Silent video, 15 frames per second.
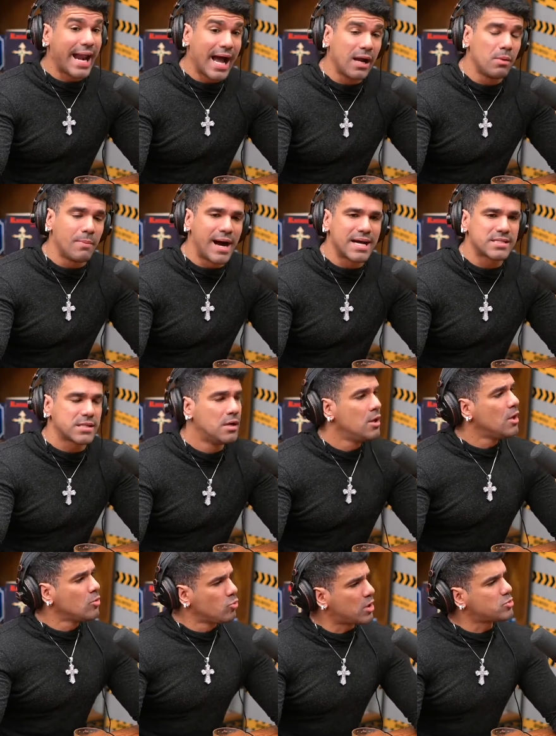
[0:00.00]
de caralho, massa.
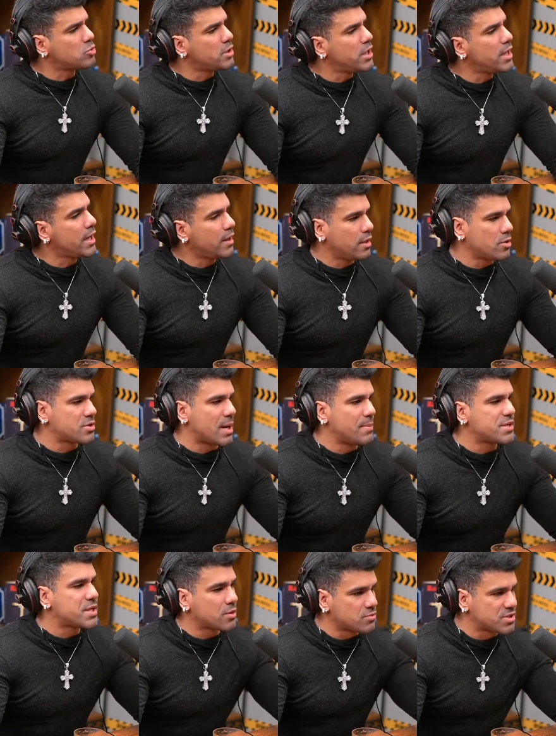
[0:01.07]
No outro dia, eu
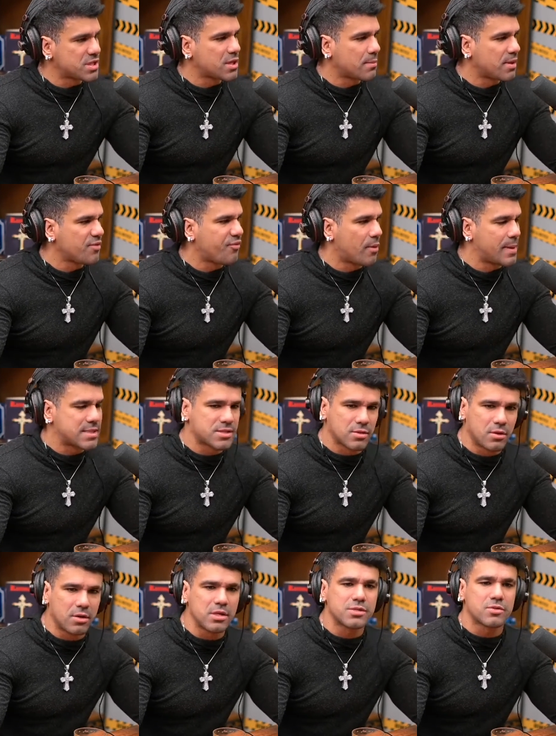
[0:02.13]
já mexi com o sistema de
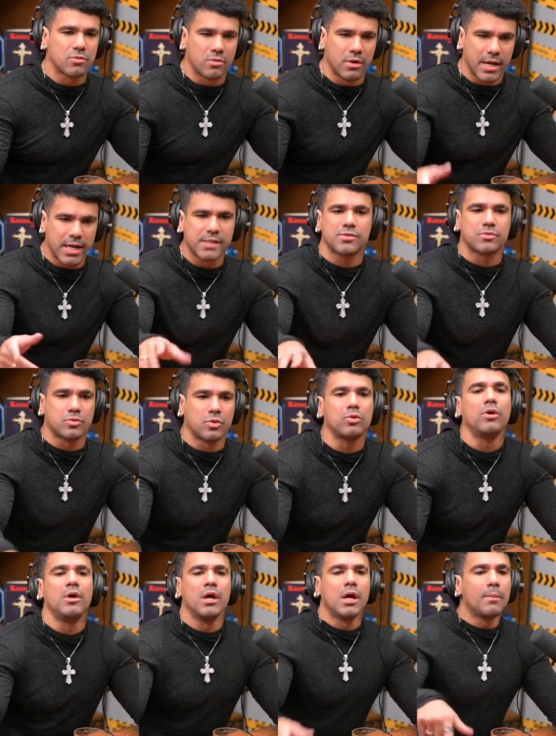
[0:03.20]
informações, com redes, com
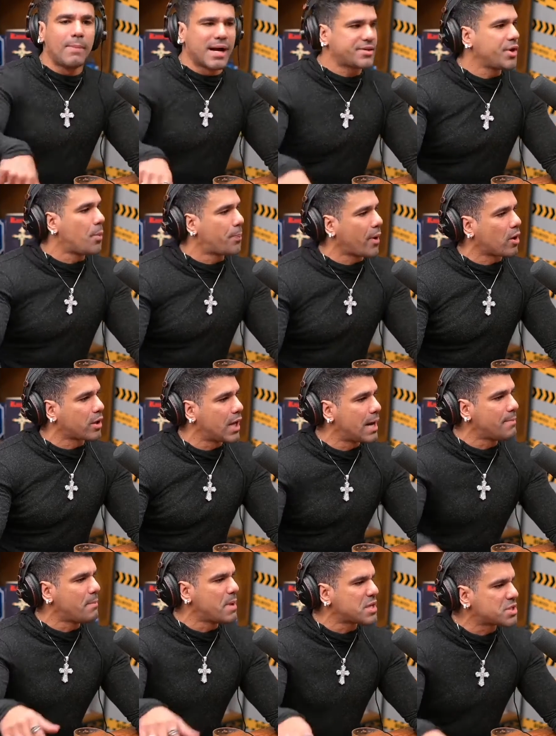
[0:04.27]
tudo. Baixei o
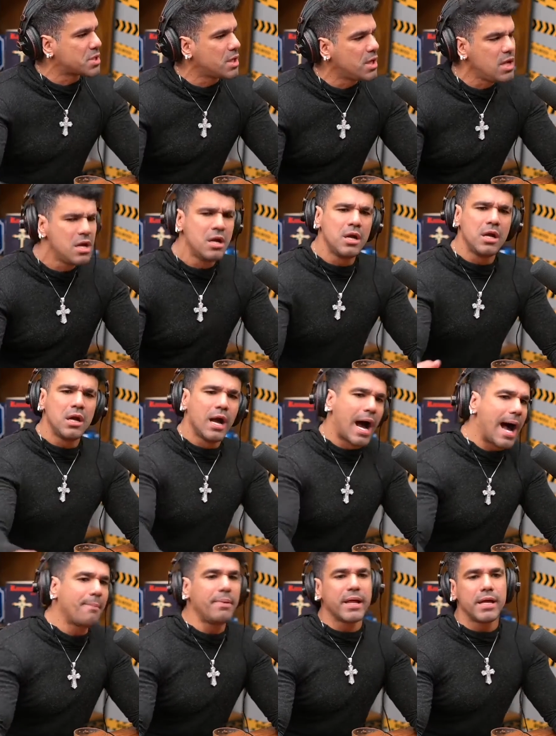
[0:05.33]
programa, mexi,
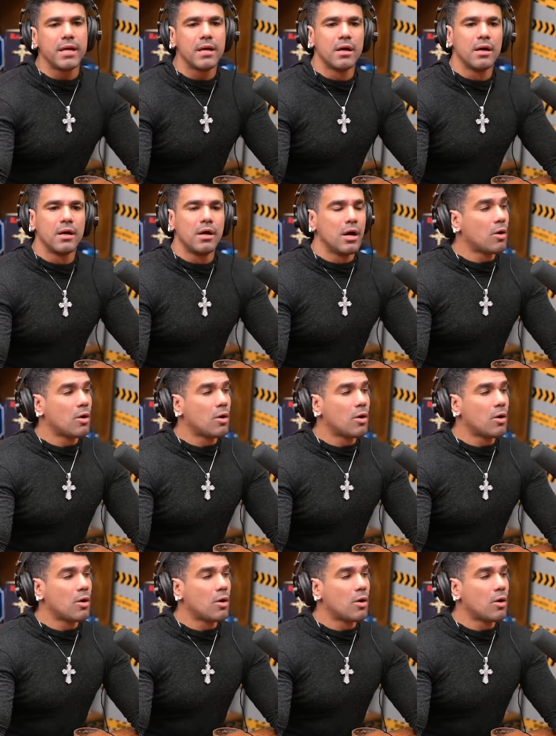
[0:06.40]
abri.